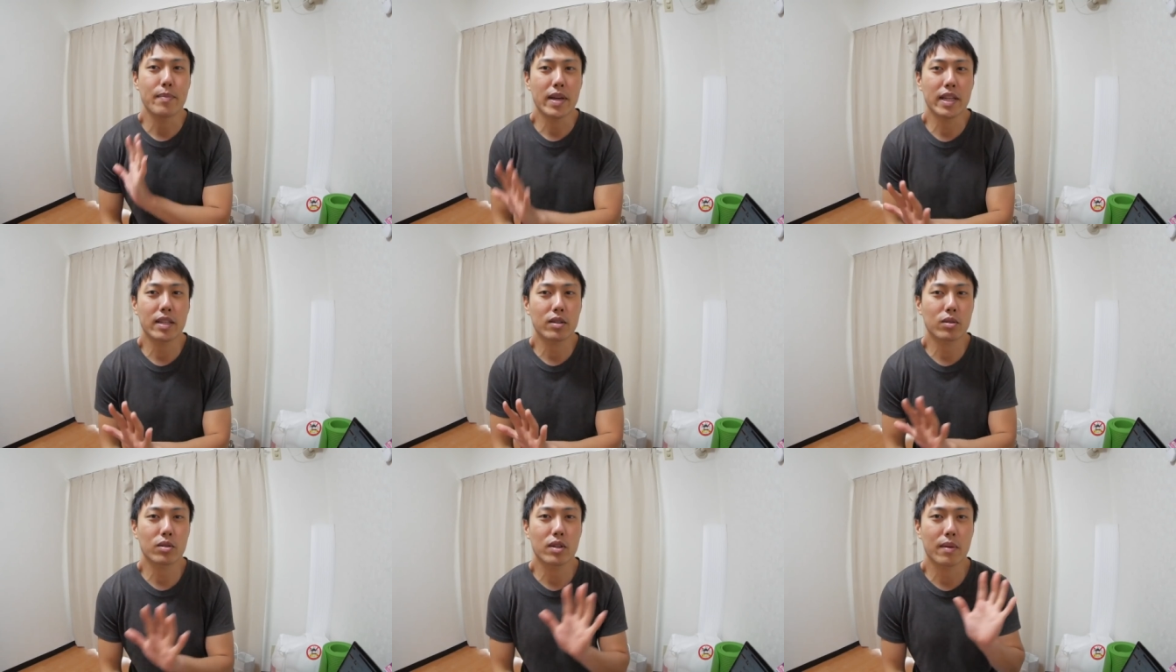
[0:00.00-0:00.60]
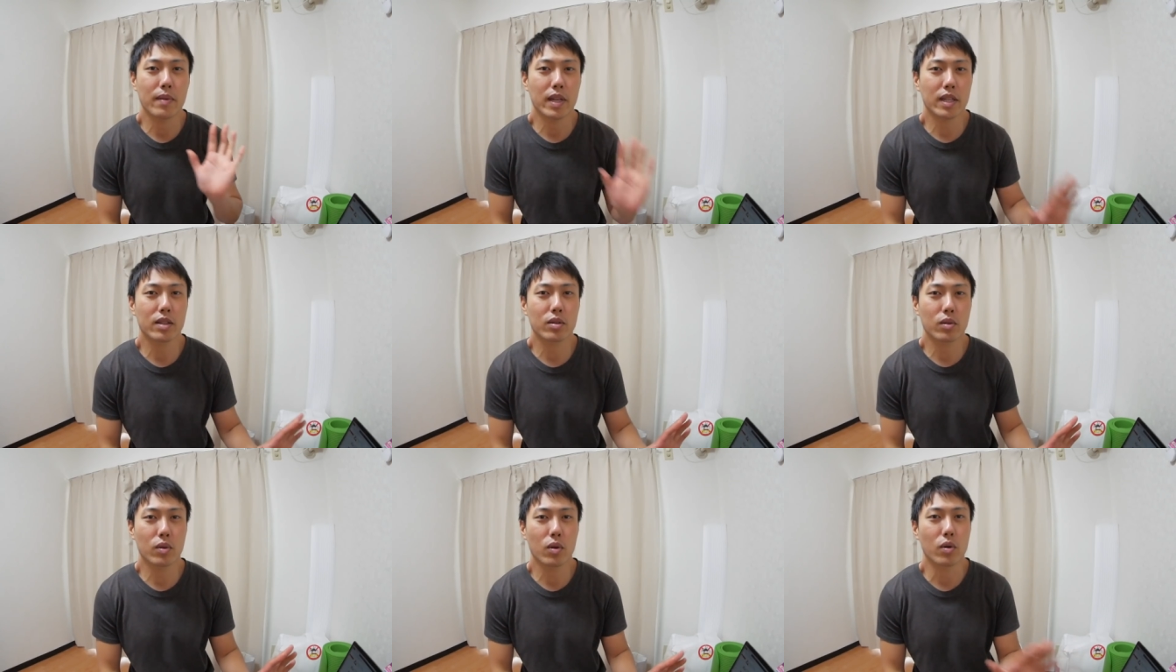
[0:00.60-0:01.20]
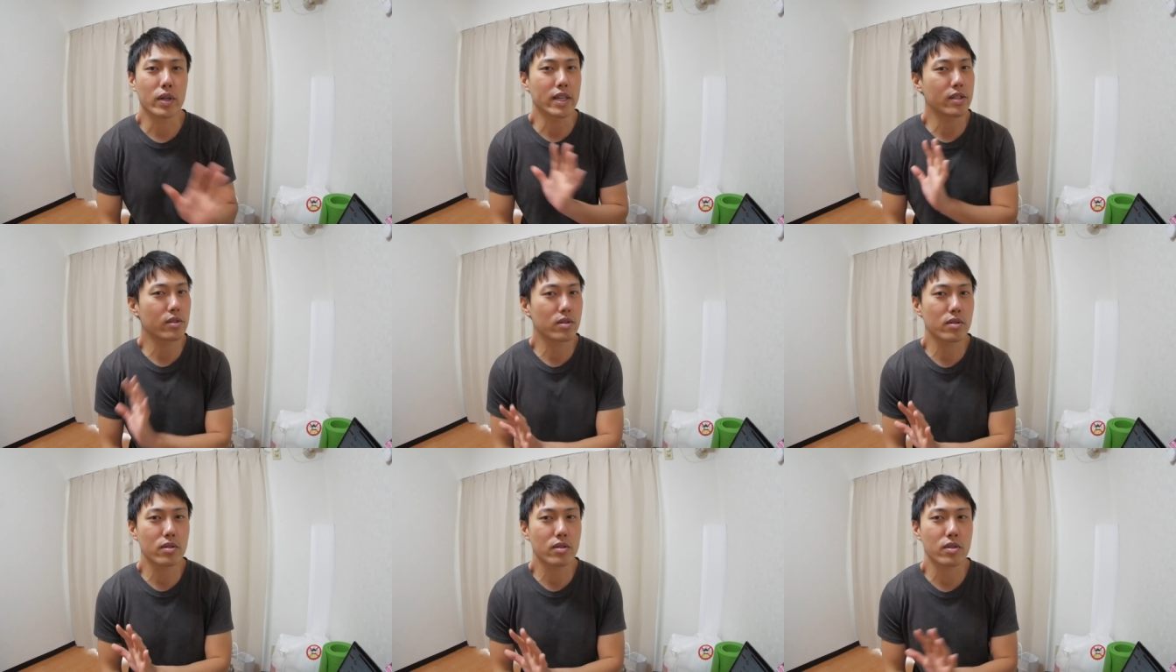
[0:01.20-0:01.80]
メリットとデメリットを5
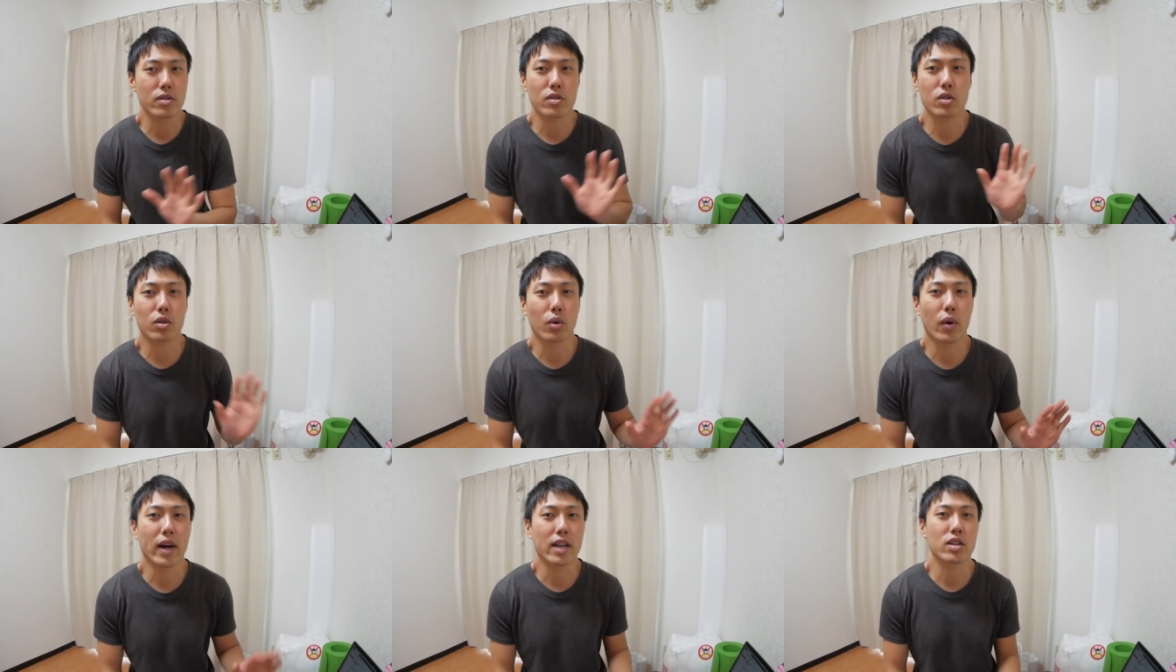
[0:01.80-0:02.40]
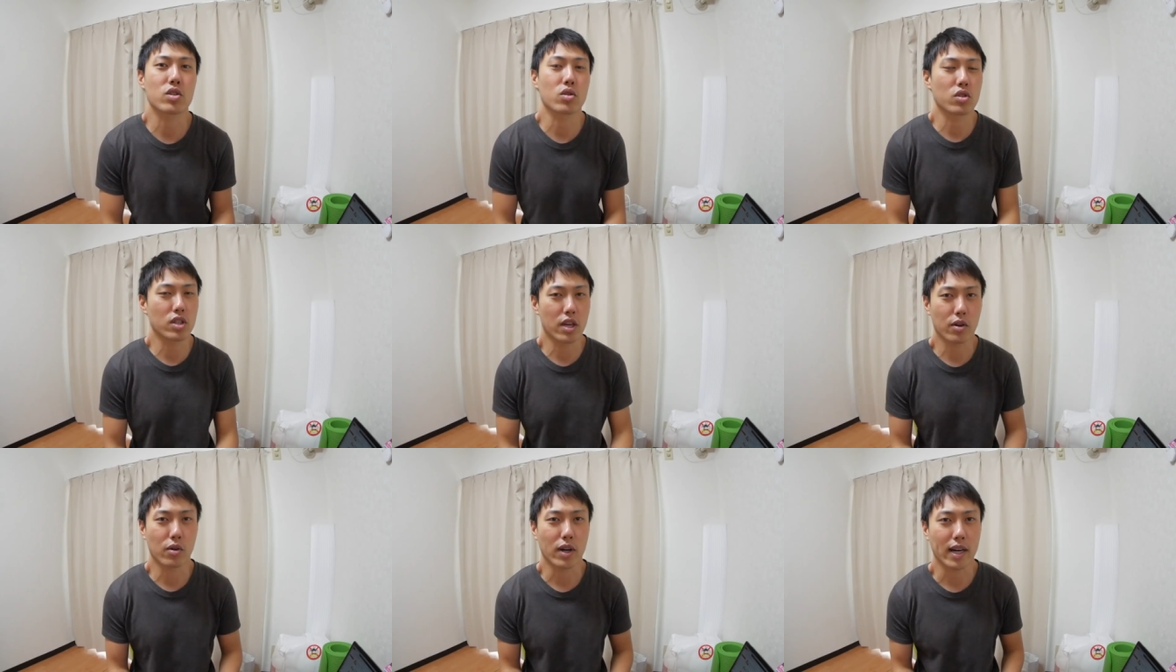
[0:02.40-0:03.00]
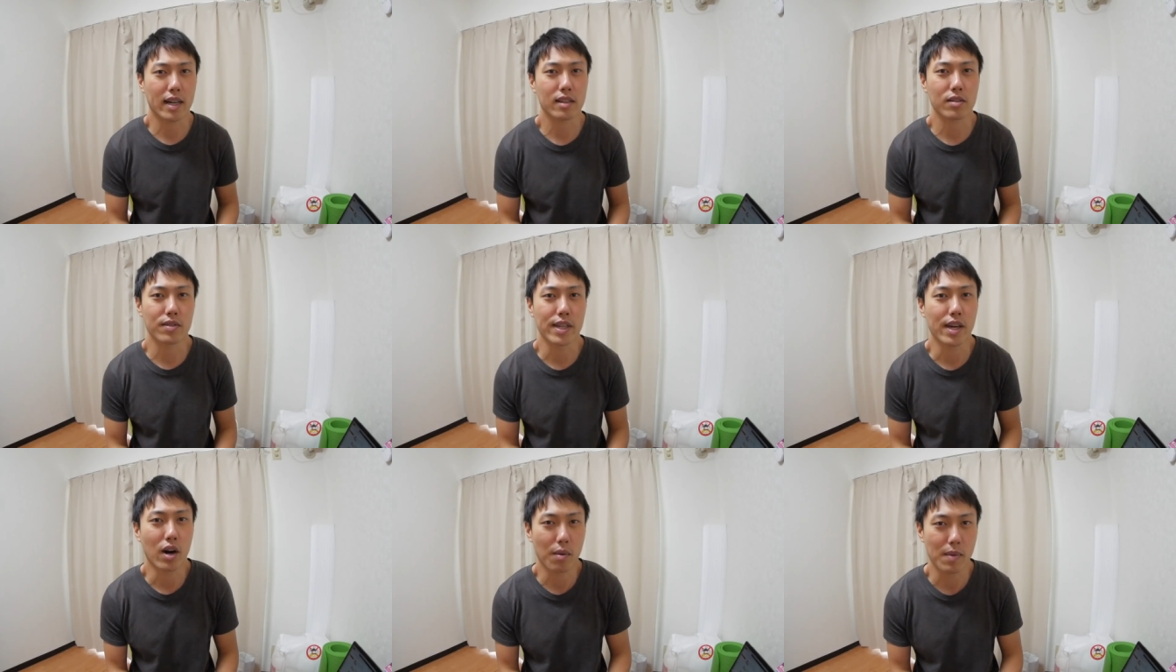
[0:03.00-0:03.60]
つずつ、ちょっとお話をしていこうかなというふ
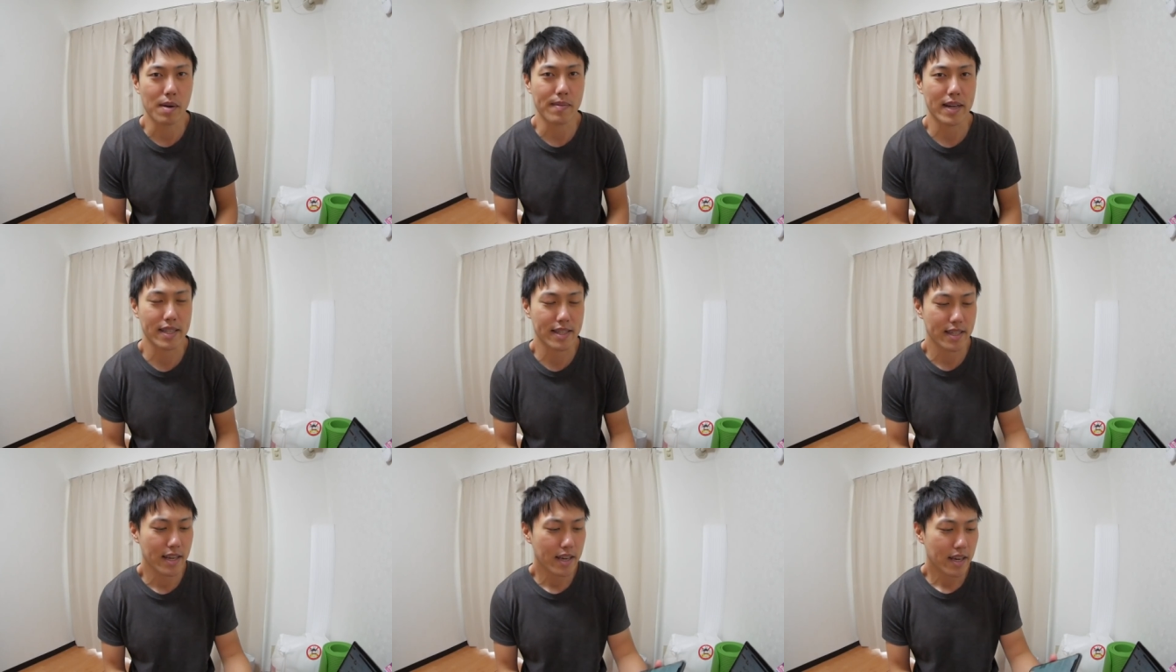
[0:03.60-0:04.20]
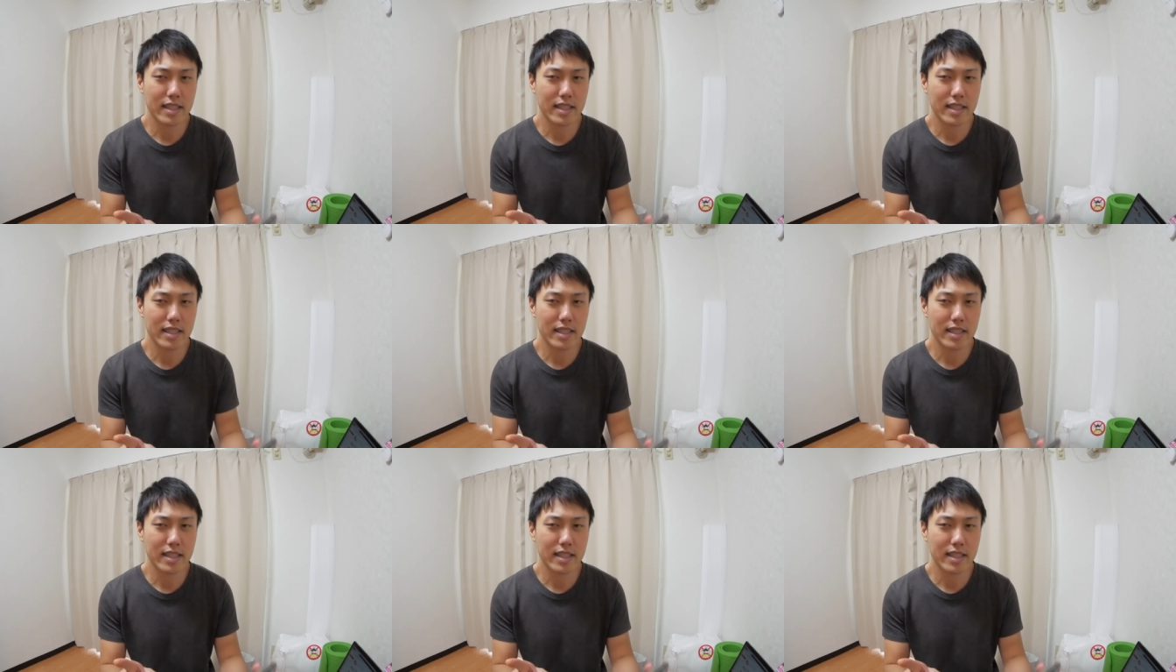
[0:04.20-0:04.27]
うに思います。